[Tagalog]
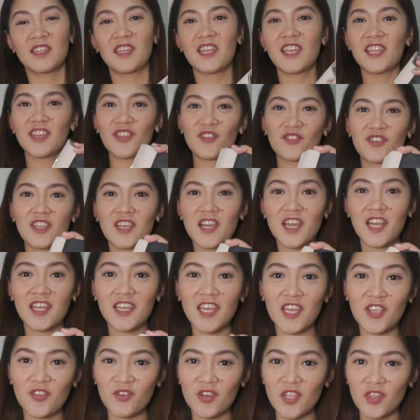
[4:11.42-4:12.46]
dito,
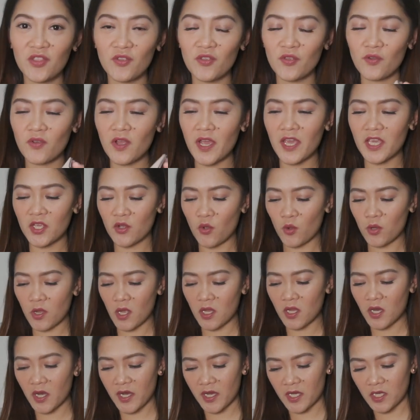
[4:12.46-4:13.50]
nilalagay ko dito yung
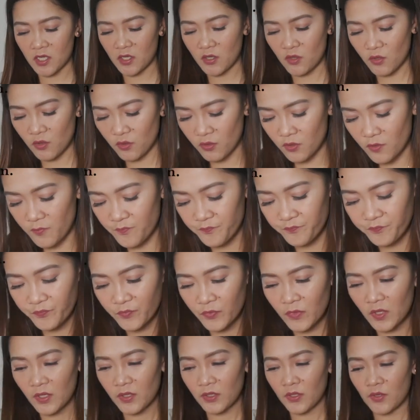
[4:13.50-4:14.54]
iCoca card ko.
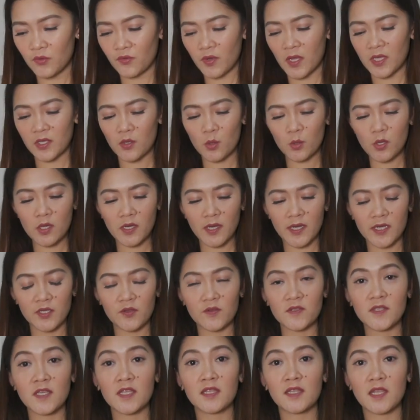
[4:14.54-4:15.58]
Yung iCoca card,
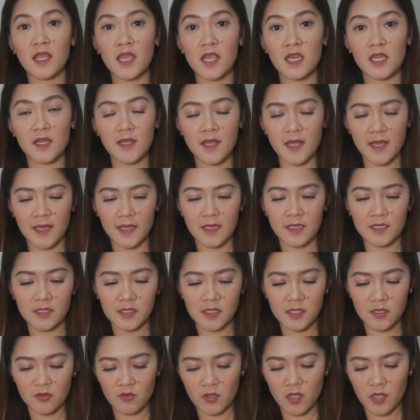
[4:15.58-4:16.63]
yung sa train,
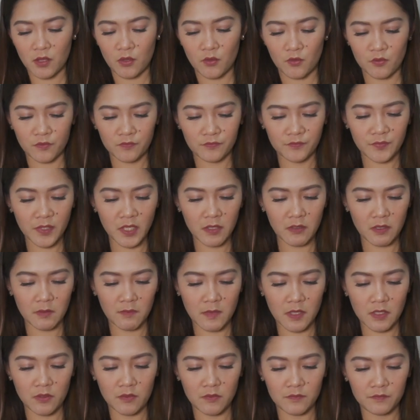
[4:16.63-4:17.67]
guys. Yung ito. Ano
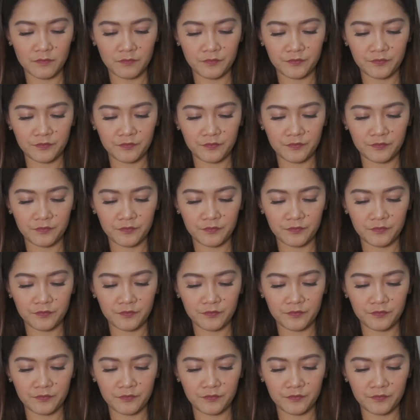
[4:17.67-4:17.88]
ba yun?